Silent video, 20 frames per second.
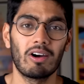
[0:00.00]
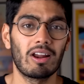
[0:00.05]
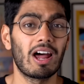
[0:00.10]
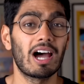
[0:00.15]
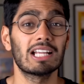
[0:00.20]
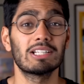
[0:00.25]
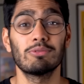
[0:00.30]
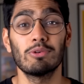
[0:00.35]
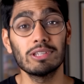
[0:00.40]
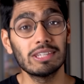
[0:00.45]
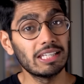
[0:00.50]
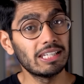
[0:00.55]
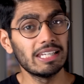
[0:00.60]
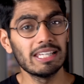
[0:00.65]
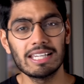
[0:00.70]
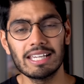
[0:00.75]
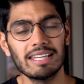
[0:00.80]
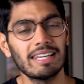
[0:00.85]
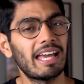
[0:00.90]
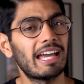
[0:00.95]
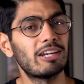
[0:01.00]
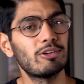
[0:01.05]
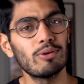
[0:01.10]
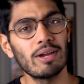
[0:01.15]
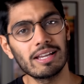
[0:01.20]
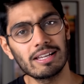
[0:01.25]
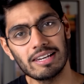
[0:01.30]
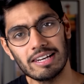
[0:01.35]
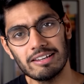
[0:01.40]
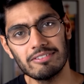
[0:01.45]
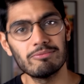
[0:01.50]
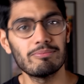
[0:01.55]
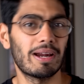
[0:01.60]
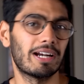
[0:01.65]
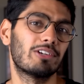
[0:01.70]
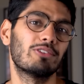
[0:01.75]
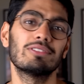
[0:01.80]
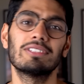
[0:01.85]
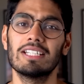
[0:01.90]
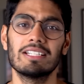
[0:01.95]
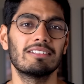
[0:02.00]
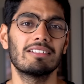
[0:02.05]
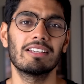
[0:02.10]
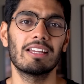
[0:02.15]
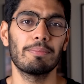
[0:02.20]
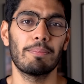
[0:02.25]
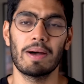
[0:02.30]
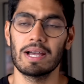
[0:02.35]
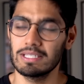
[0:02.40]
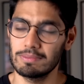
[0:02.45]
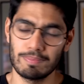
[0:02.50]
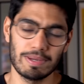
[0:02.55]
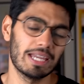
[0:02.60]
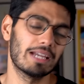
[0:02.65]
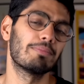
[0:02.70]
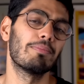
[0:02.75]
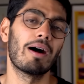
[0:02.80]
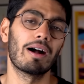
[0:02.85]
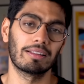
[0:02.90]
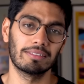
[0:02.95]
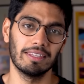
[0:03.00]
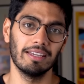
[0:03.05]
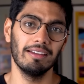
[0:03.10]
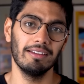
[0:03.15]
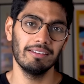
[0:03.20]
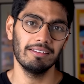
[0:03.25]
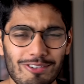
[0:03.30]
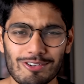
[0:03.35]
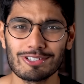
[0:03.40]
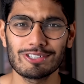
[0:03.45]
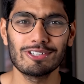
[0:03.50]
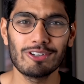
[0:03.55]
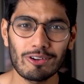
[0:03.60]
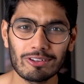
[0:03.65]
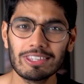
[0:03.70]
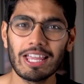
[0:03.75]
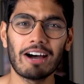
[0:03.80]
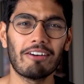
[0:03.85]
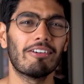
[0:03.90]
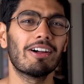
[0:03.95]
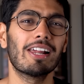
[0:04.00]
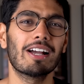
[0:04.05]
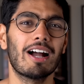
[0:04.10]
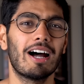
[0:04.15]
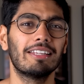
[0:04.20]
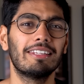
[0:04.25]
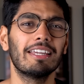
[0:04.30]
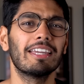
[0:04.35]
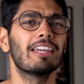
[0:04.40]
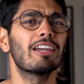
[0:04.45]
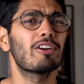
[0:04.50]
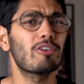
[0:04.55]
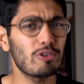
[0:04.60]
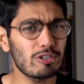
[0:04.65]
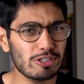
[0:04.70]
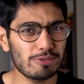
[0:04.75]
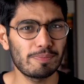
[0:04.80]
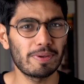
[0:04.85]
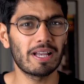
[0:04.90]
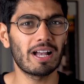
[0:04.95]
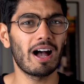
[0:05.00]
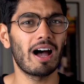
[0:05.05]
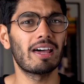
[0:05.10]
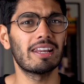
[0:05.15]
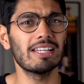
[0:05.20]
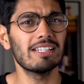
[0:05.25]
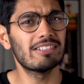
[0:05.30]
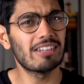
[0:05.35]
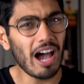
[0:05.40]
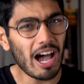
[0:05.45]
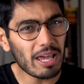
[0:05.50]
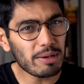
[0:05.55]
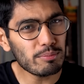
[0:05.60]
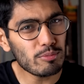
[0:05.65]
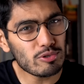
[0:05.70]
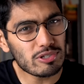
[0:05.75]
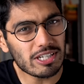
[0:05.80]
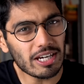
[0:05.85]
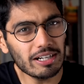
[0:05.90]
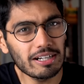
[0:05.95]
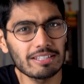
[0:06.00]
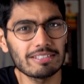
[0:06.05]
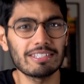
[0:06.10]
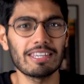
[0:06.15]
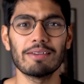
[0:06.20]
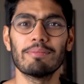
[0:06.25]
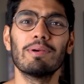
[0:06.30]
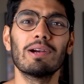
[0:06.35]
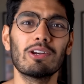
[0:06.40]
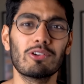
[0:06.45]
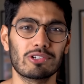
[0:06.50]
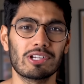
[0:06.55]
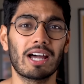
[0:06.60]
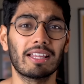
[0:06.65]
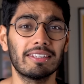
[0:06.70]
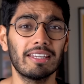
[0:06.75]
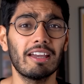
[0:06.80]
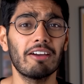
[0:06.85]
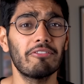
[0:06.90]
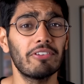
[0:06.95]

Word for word: पर आज वो दिल्ली के नेहरू एंक्लेव मेट्रो स्टेशन के पास भीख मांगते हैं कुछ लोग दावा लगाते हैं कि कुछ भिखारी जानबूझ के डिसेबल्ड हो जाते हैं